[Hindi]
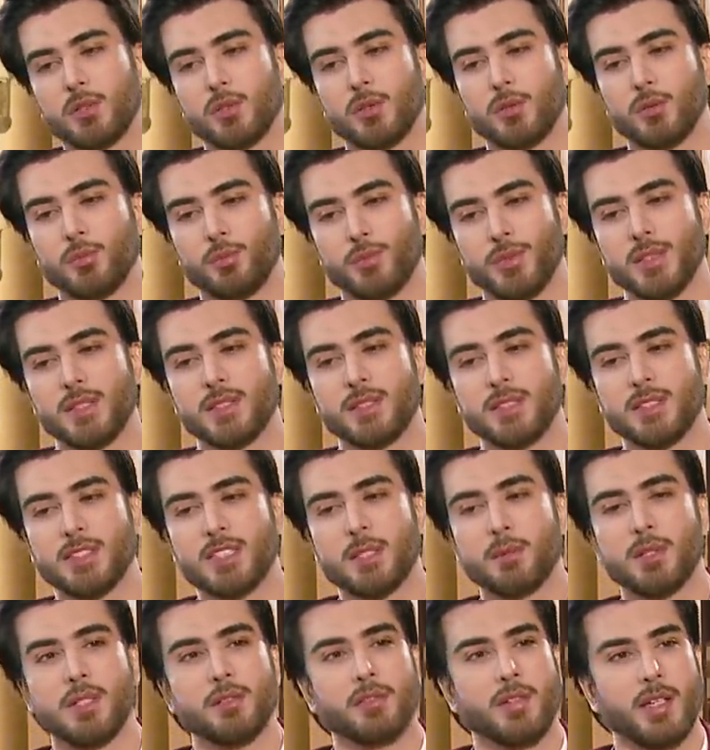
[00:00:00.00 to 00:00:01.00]
तो इस चीज़
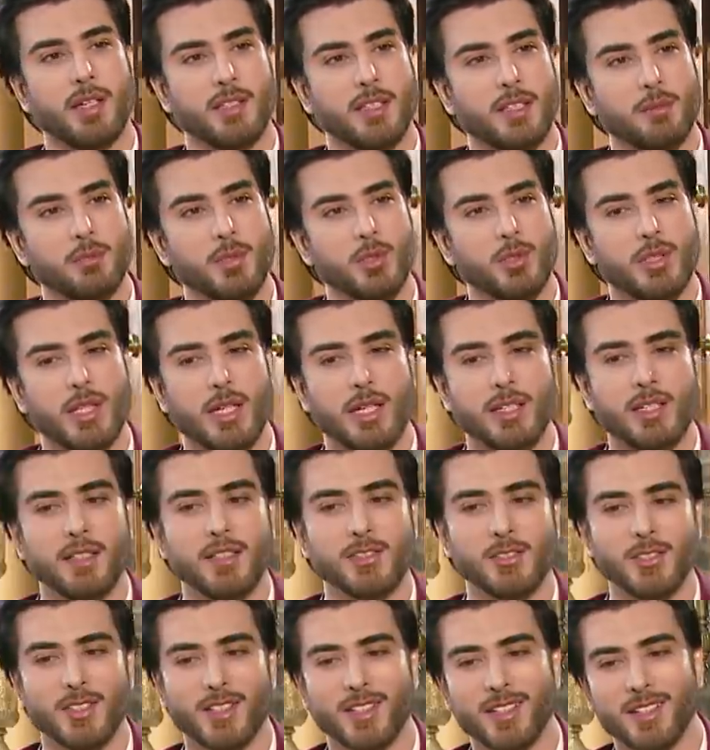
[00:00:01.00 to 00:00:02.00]
का मैंने फ़ायदा भी उठाया लेकिन
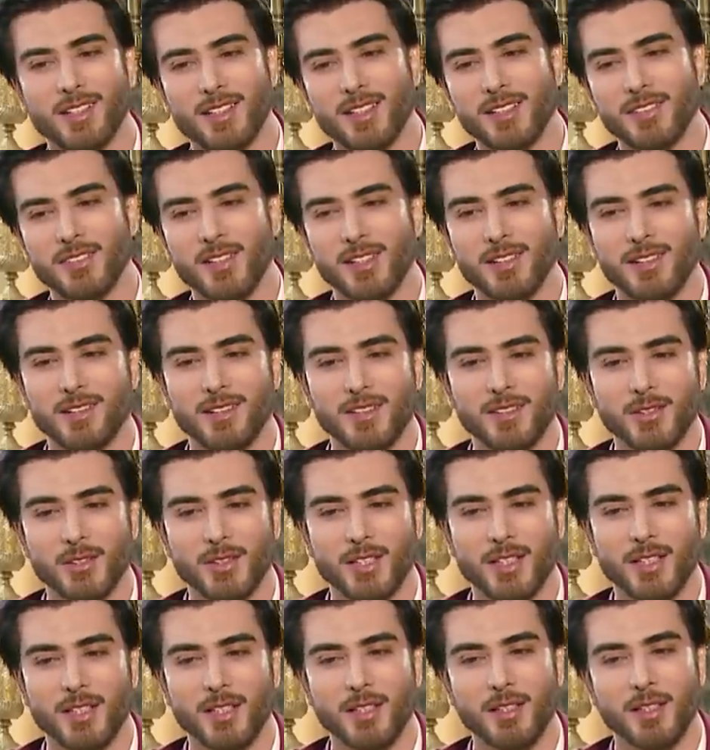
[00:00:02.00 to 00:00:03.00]
शुक्र है गलत फ़ायदा नहीं
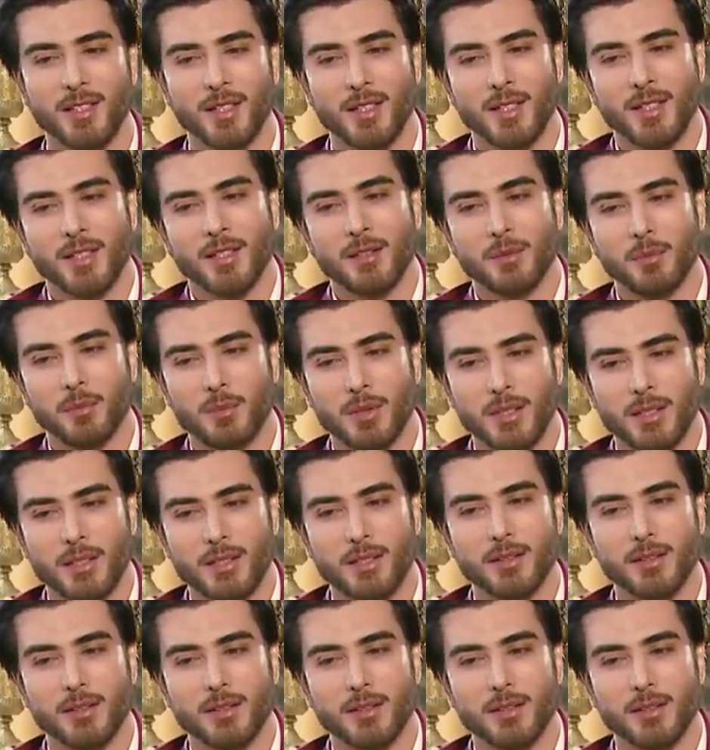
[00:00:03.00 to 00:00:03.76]
उठाया हम्म।